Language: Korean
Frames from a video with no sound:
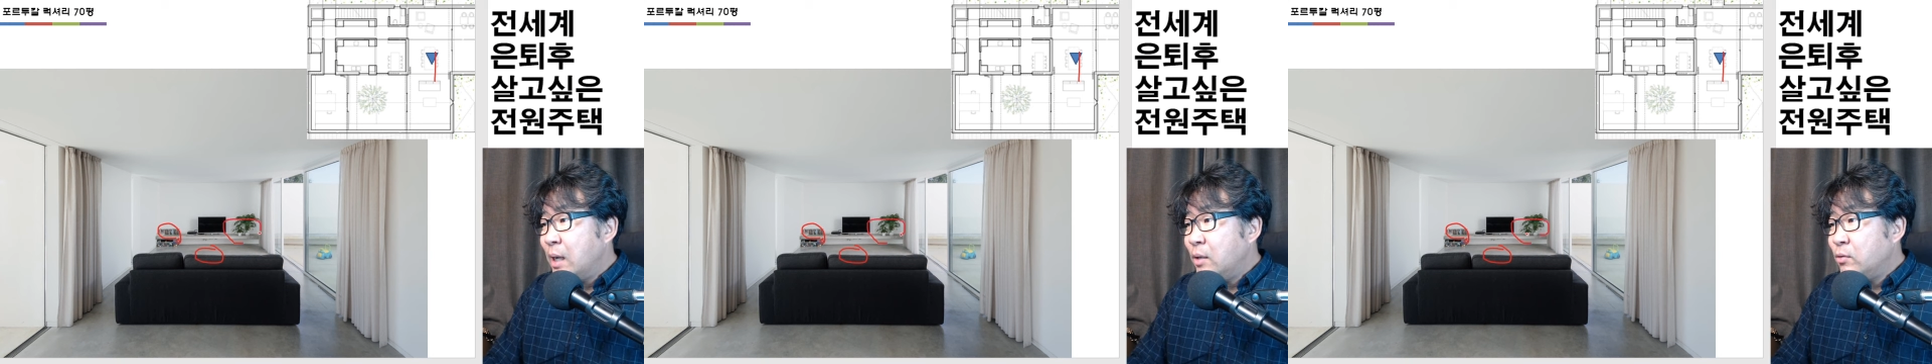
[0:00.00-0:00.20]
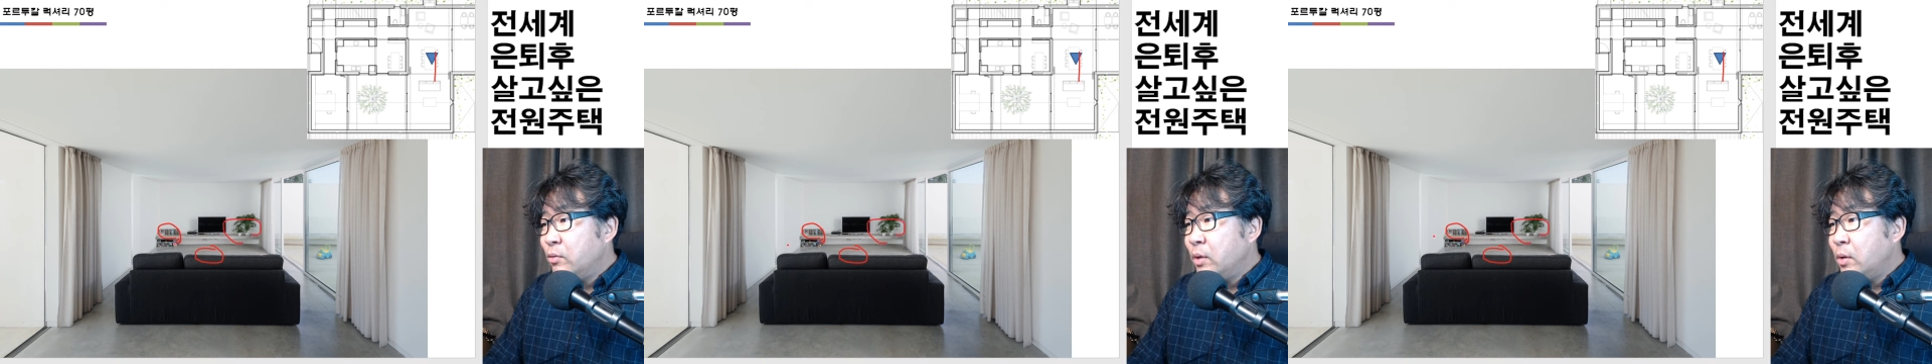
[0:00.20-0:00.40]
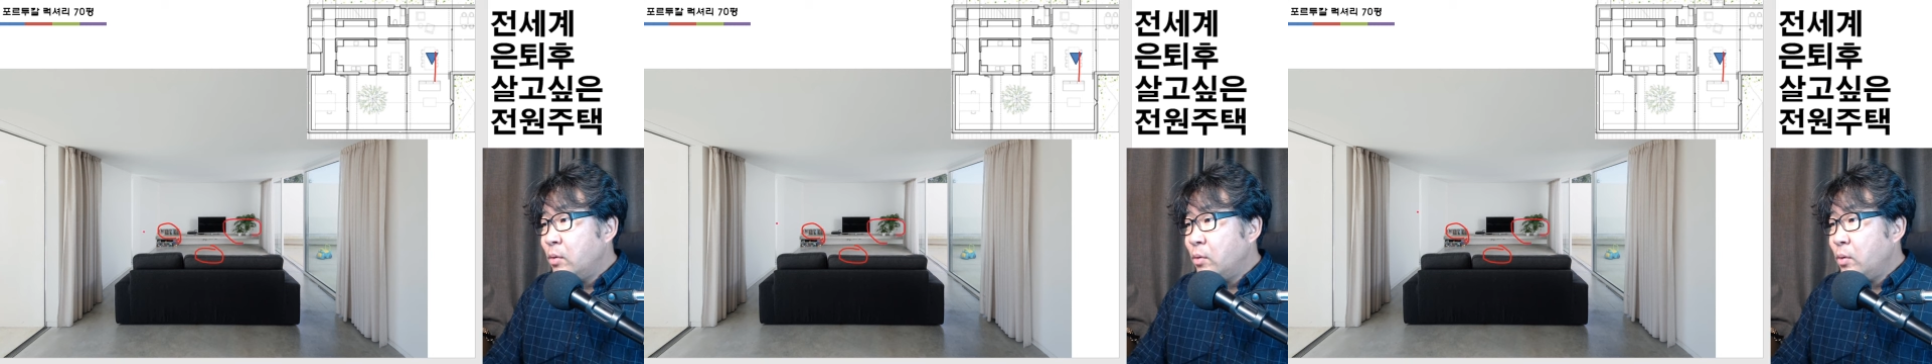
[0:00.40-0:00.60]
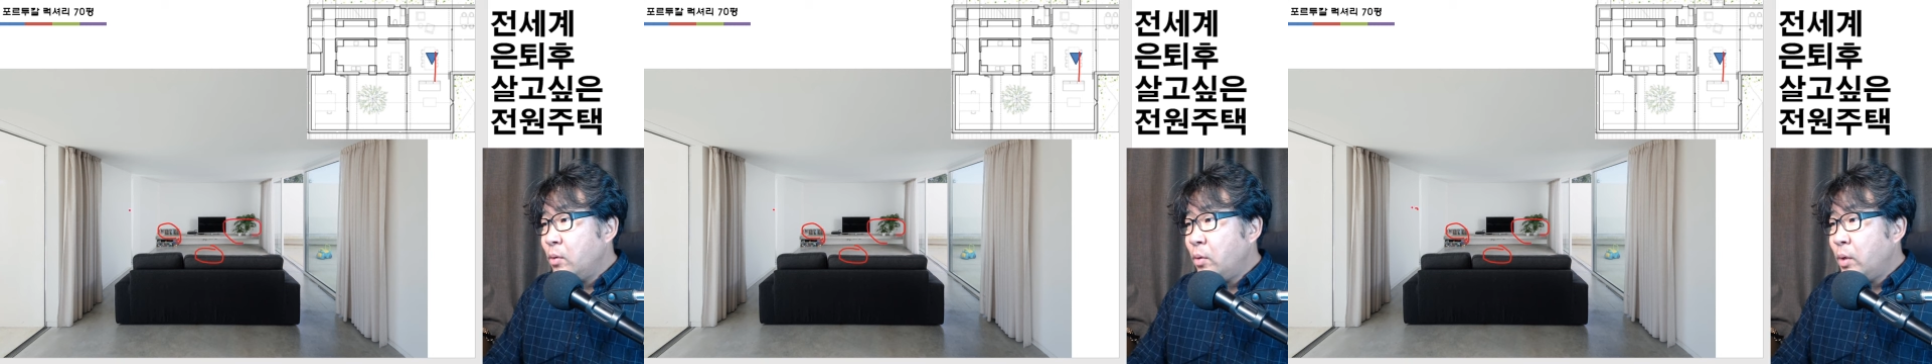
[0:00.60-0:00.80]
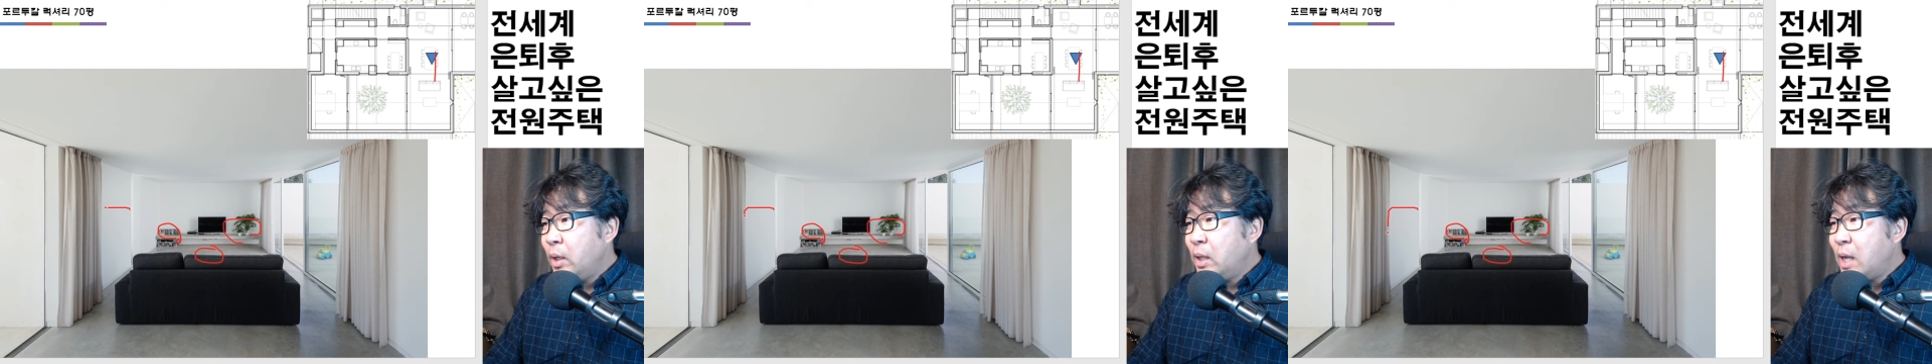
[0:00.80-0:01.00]
2개 놓고
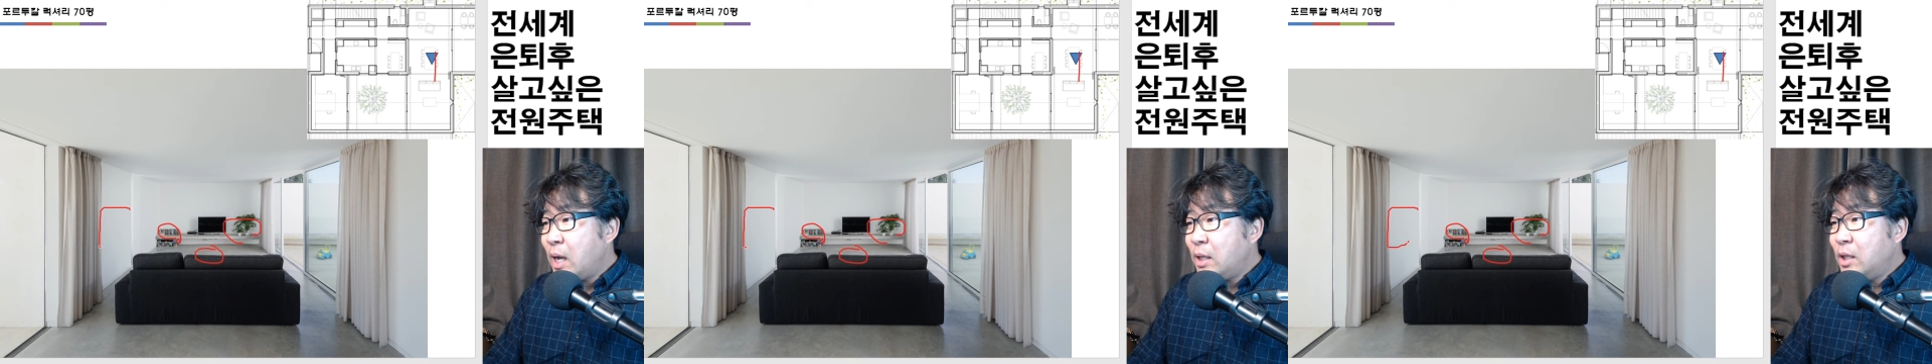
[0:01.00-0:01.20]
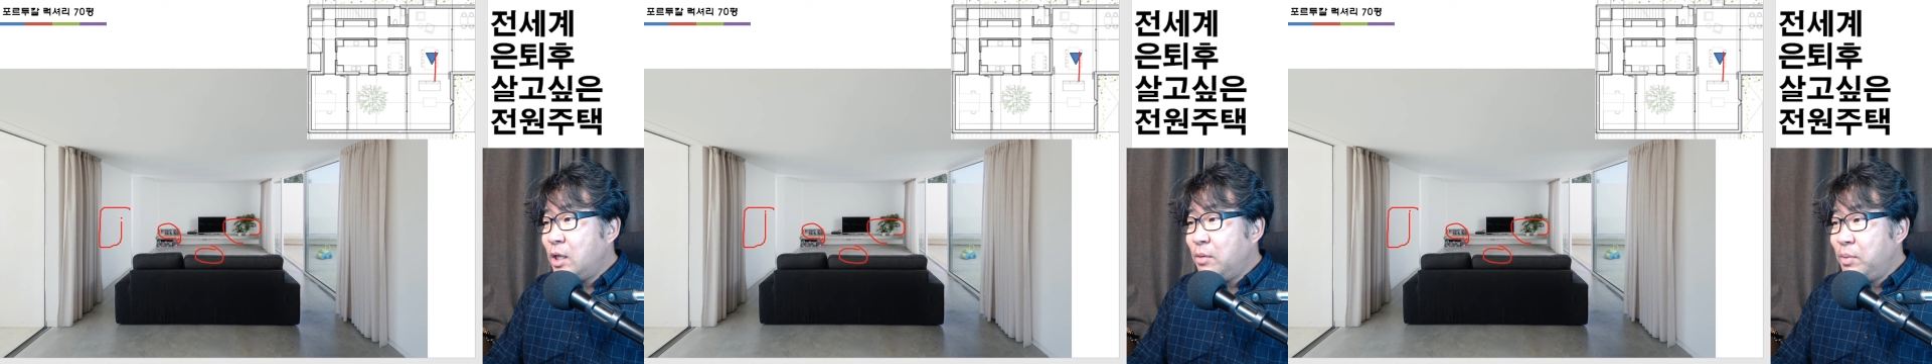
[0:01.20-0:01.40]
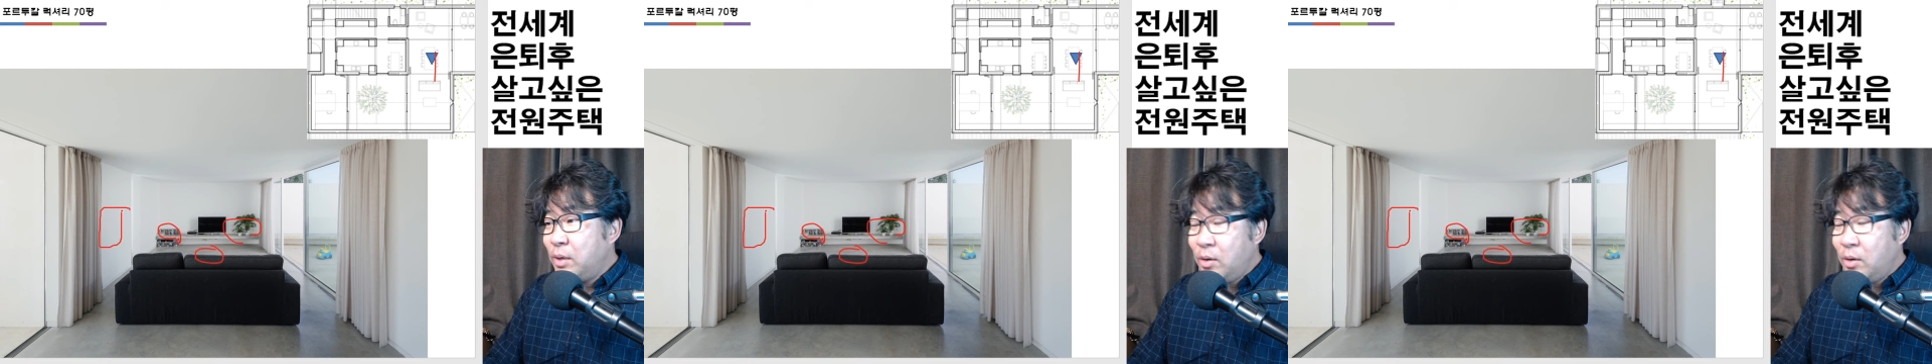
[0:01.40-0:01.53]
여기다가 TV를